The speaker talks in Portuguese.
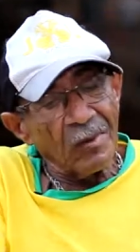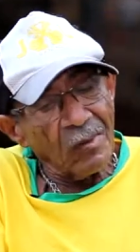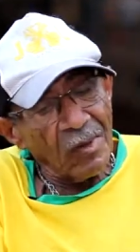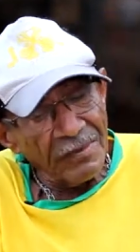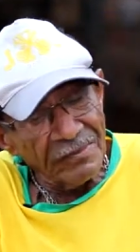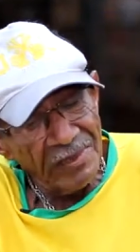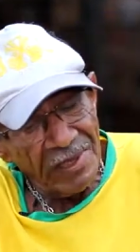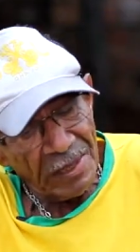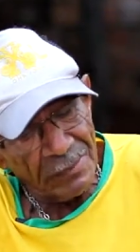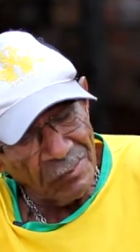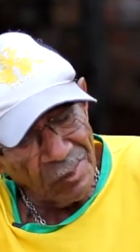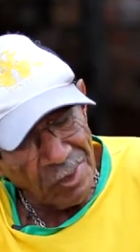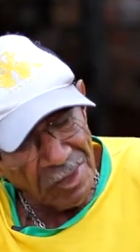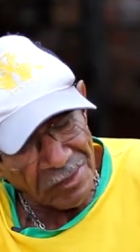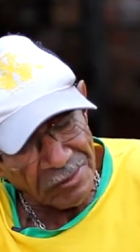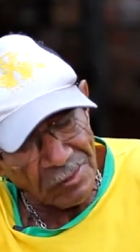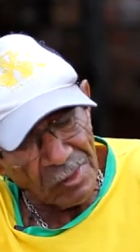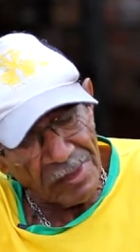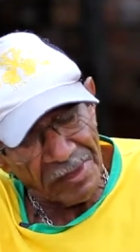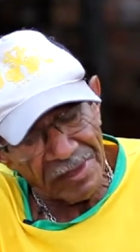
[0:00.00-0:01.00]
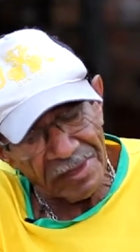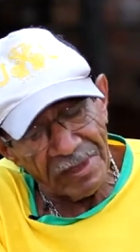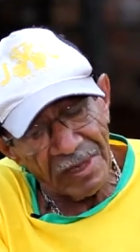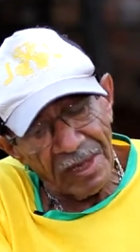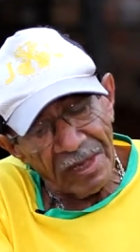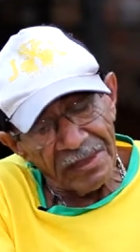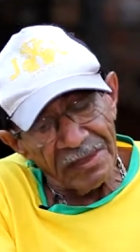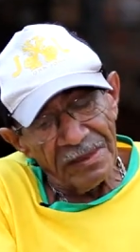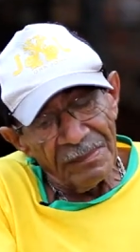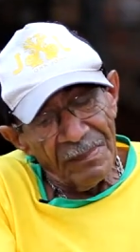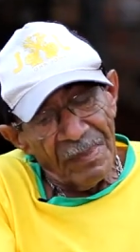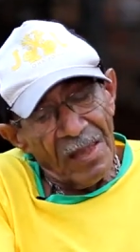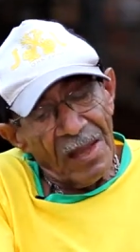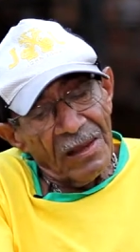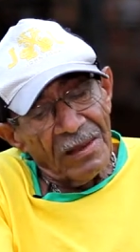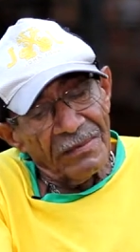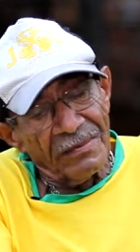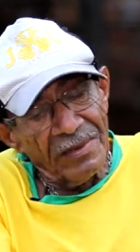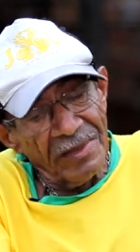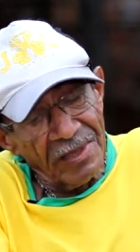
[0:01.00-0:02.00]
Agora vinha boi da Soledade,
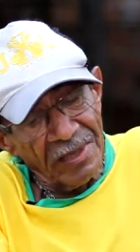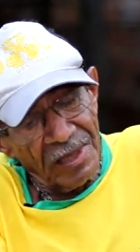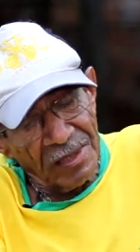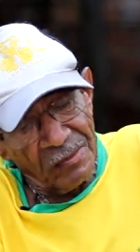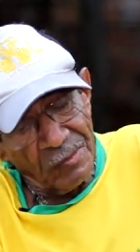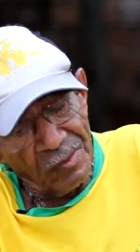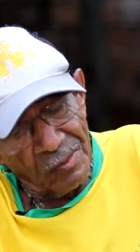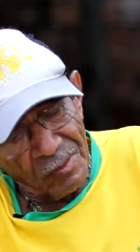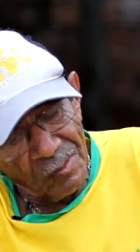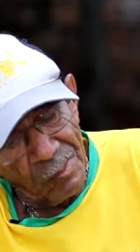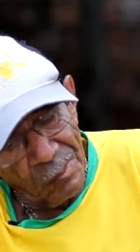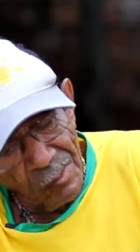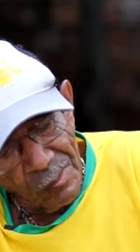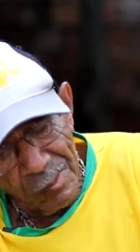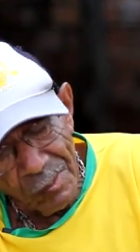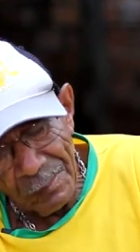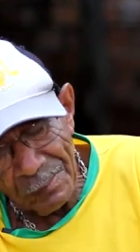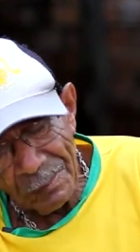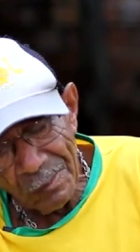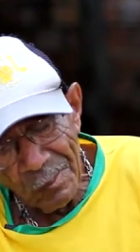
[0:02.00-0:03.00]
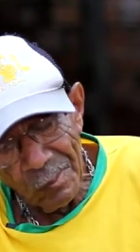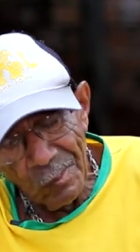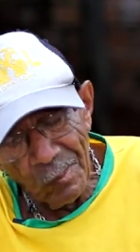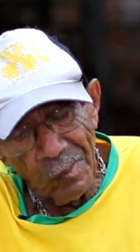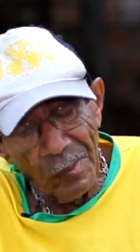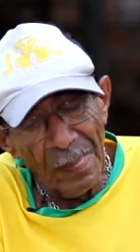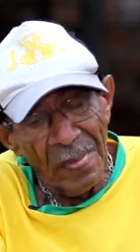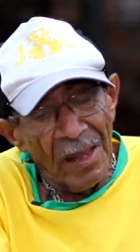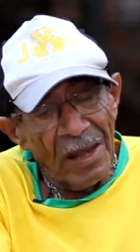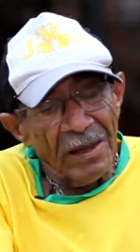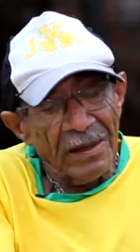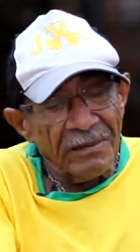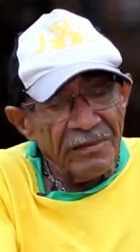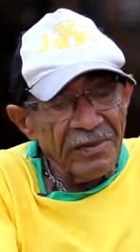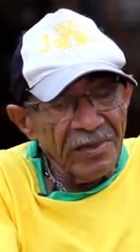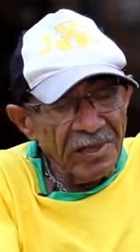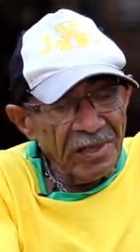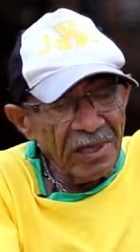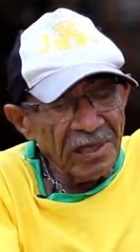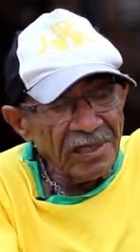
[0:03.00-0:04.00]
vinha do Cururupu,
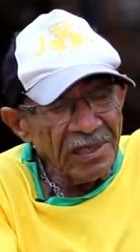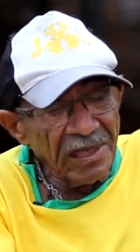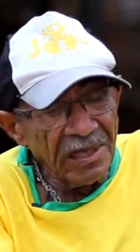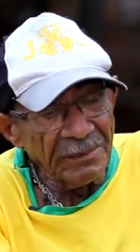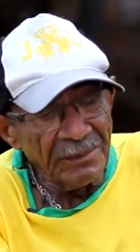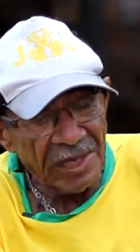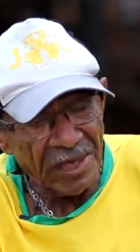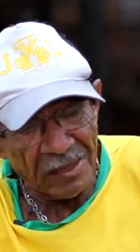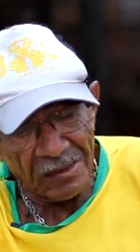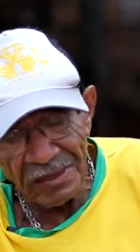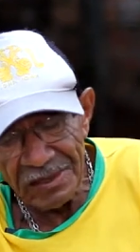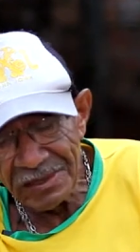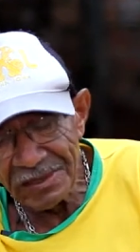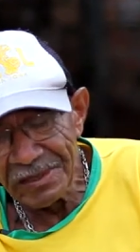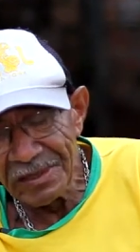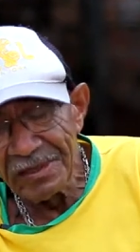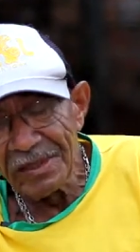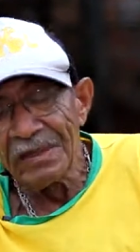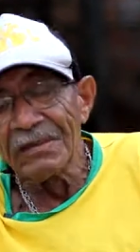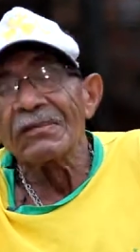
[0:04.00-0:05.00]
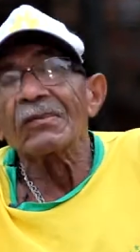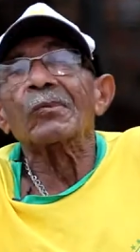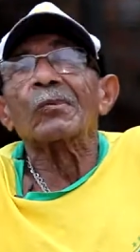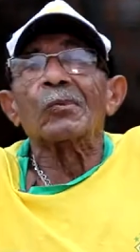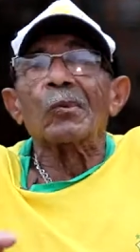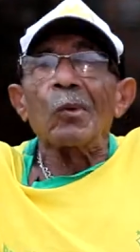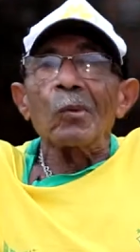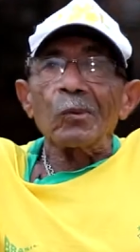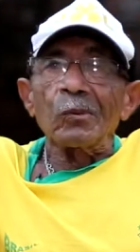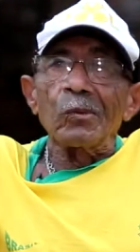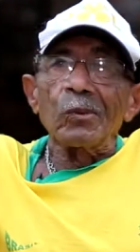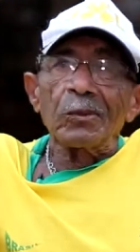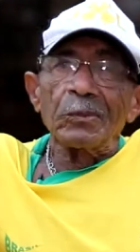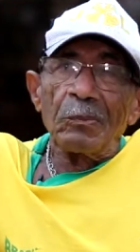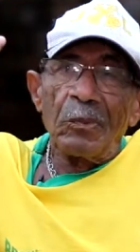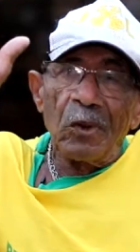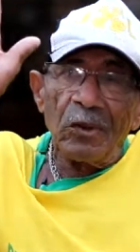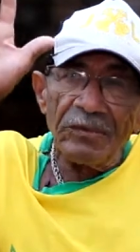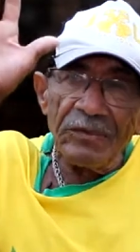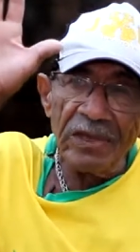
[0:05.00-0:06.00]
vinha de Guimarães. Todos os
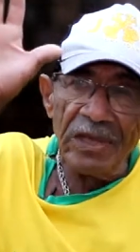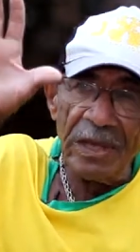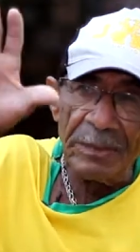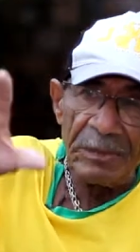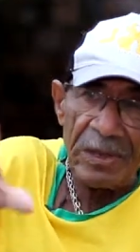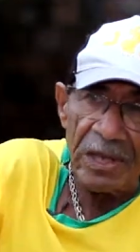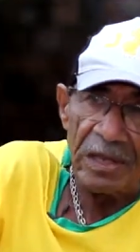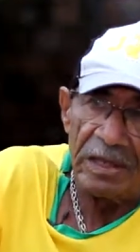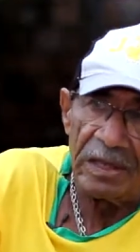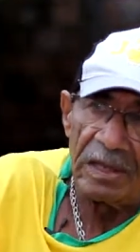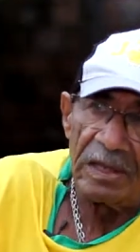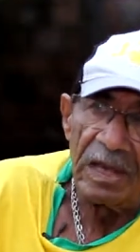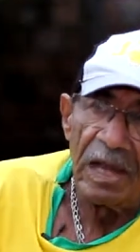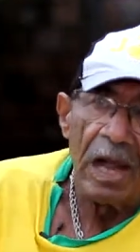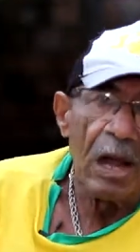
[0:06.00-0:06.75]
bois vinham para ali.